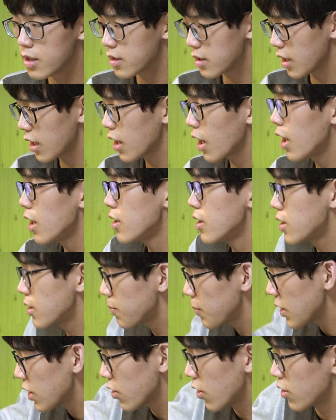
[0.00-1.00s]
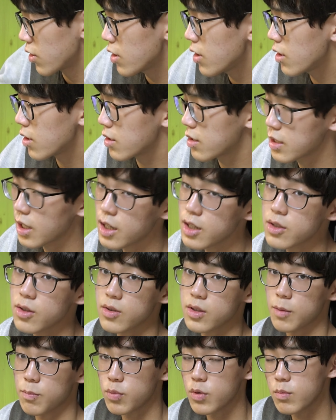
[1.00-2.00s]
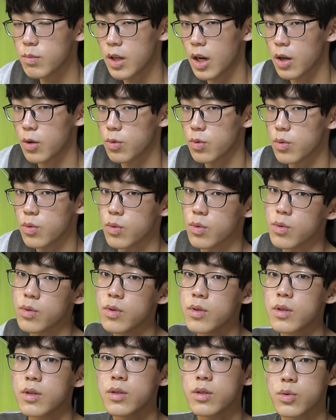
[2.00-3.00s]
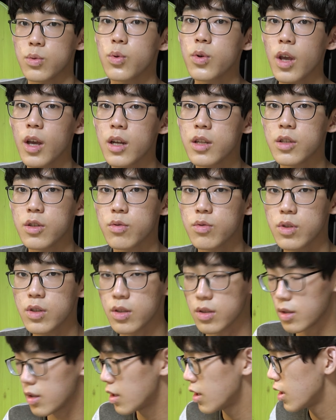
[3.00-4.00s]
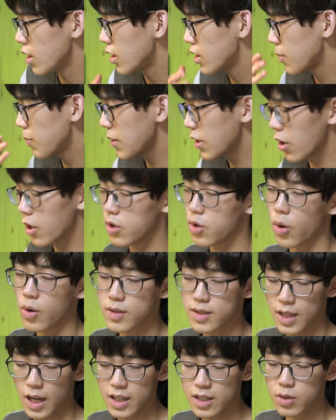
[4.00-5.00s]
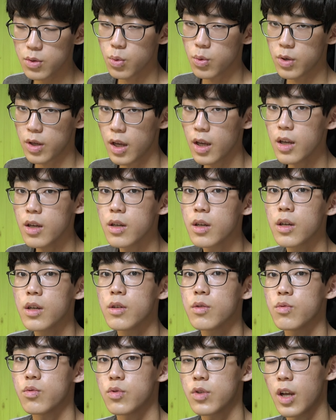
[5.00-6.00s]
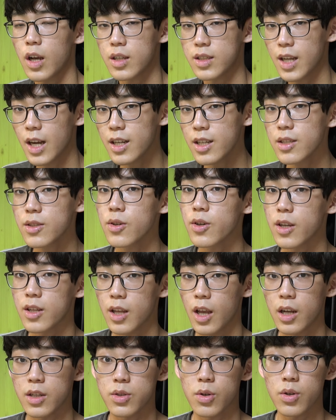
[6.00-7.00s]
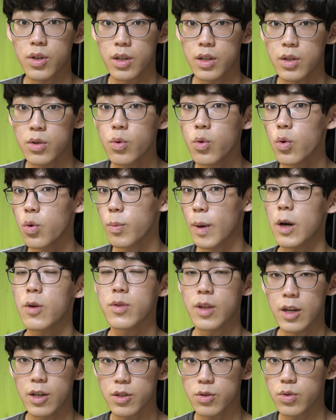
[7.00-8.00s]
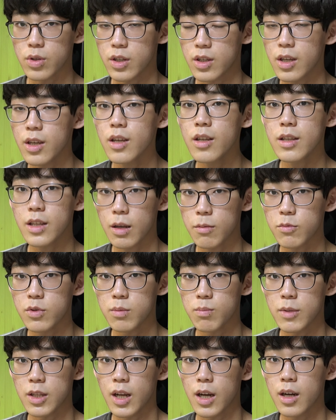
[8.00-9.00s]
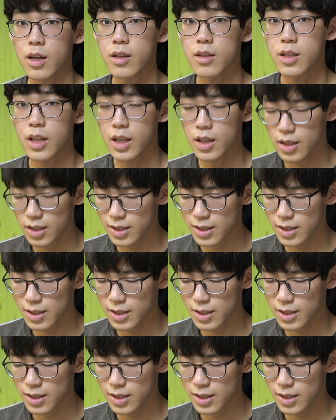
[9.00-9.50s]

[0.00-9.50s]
제가 이 스피커를 창의적 제품이라고 소개한 이유는 이 스피커의 역사를 통해 우리가 창의성에 대한 정의를 올바로 내릴 수 있기 때문입니다. 네,